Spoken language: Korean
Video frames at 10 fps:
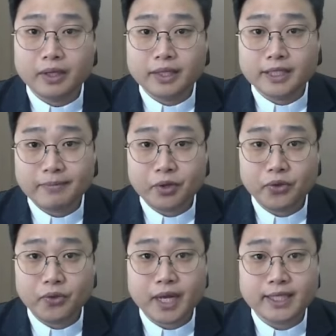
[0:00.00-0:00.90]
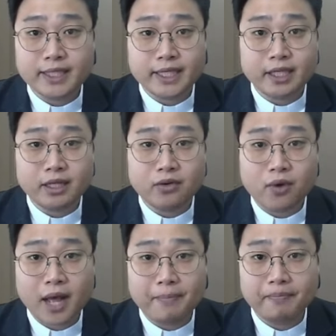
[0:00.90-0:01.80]
3년 동안 제자들과
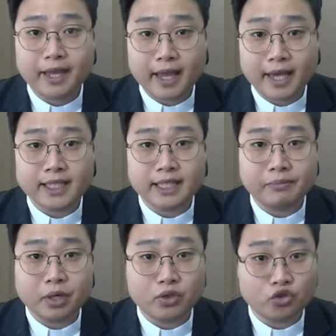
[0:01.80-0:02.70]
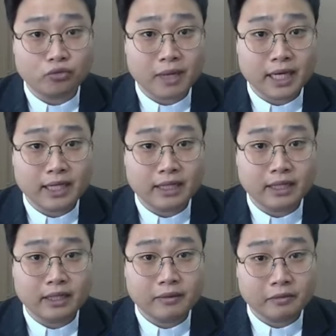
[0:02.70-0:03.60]
함께 하시며
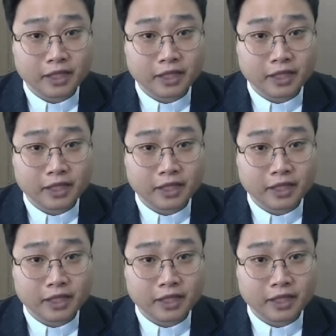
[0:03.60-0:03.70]
수많은